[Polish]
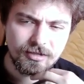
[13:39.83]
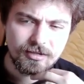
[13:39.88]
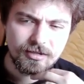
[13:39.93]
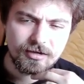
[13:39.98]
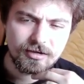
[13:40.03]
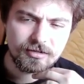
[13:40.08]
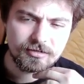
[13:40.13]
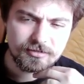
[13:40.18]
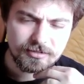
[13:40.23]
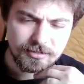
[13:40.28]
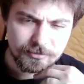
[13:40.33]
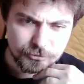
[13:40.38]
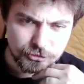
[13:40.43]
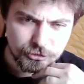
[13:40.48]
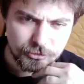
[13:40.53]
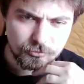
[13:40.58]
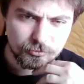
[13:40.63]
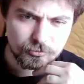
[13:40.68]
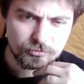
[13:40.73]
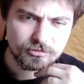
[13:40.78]
ale nam
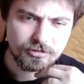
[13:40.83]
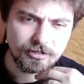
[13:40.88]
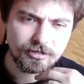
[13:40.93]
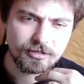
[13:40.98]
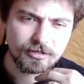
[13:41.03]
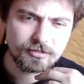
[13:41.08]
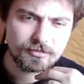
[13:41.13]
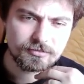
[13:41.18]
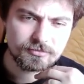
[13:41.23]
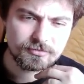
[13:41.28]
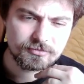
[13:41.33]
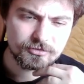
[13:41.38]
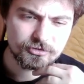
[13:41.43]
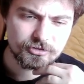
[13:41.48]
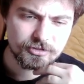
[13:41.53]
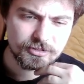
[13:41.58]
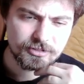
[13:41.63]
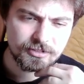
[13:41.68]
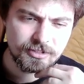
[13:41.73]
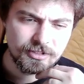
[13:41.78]
się uda,
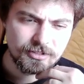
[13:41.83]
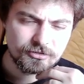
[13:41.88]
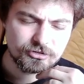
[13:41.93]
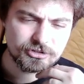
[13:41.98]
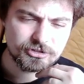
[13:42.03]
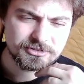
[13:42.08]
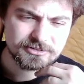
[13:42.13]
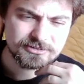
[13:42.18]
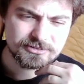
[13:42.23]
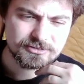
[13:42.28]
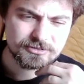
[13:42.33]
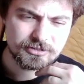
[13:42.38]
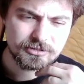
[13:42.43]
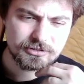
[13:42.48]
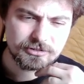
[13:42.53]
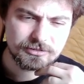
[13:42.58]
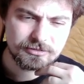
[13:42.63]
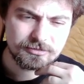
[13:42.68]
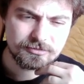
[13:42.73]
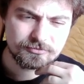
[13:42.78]
że wszyscy
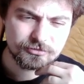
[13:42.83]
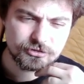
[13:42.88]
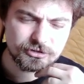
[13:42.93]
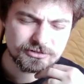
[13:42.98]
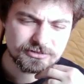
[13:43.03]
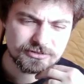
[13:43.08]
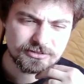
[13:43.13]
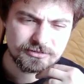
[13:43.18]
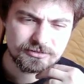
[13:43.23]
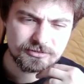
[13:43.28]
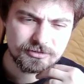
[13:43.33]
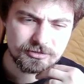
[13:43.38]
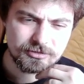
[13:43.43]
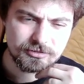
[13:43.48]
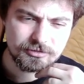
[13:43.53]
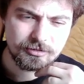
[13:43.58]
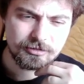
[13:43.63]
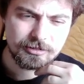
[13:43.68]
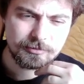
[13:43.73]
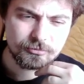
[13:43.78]
do, wszystkich
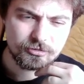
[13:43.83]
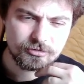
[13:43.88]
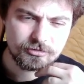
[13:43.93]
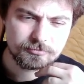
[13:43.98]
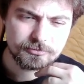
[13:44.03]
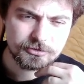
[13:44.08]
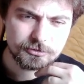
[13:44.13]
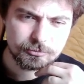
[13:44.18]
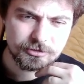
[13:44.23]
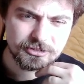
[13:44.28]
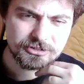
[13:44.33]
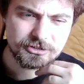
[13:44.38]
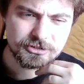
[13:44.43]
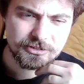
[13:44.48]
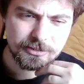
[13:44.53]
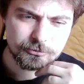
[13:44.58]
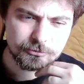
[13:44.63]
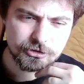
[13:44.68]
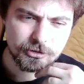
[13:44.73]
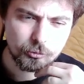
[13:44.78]
dookoła mogą być błędzie,
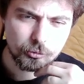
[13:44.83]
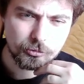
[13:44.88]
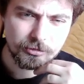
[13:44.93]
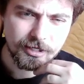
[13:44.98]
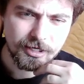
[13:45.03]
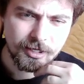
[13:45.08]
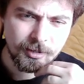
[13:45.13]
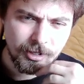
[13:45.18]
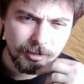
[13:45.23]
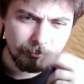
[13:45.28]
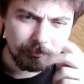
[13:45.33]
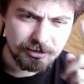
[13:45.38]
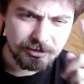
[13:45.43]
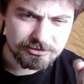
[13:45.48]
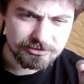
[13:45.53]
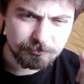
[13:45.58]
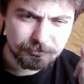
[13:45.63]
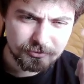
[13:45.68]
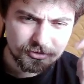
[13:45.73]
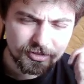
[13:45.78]
nam się uda.
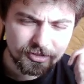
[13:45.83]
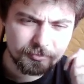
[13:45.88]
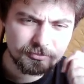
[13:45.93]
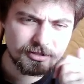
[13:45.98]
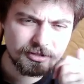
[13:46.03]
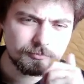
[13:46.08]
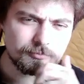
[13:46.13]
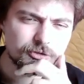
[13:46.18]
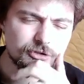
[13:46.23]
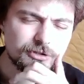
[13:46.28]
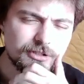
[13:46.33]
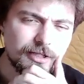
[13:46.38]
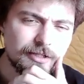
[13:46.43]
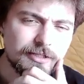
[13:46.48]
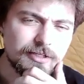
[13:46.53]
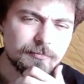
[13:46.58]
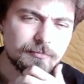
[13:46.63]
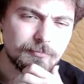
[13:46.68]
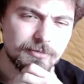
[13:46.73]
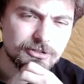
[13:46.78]
Bardzo podobnym
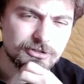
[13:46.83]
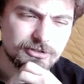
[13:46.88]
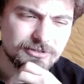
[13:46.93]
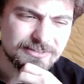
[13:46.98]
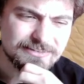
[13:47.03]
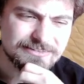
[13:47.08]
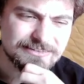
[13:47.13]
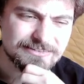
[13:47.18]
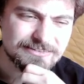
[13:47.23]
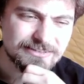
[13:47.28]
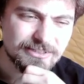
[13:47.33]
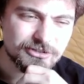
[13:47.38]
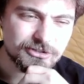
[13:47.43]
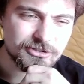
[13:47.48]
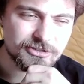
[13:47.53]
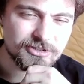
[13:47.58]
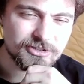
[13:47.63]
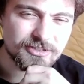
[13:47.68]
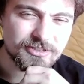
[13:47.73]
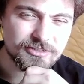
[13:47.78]
myśleniem macie na
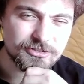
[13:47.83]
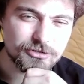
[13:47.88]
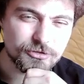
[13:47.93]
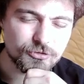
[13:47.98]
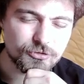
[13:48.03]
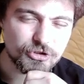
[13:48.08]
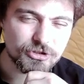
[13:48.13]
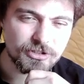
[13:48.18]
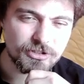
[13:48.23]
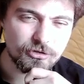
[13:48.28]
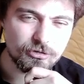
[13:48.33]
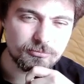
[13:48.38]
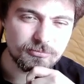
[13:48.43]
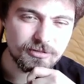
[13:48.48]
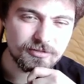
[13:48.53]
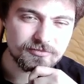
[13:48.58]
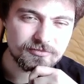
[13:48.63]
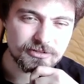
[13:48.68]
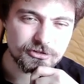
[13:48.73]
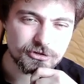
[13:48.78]
zasadzie, że dziewczyna
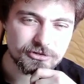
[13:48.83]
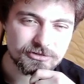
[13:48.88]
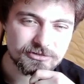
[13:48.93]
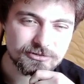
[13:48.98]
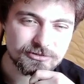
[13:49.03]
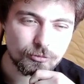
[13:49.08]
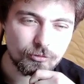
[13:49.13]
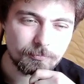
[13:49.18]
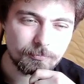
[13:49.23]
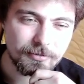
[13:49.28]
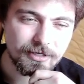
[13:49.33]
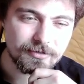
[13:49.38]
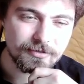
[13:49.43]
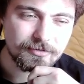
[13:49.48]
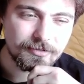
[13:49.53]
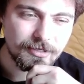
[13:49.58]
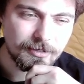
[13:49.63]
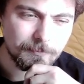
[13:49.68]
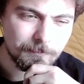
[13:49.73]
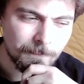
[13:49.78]
umawia się z
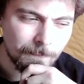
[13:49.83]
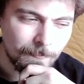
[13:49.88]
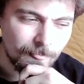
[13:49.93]
chłopakiem,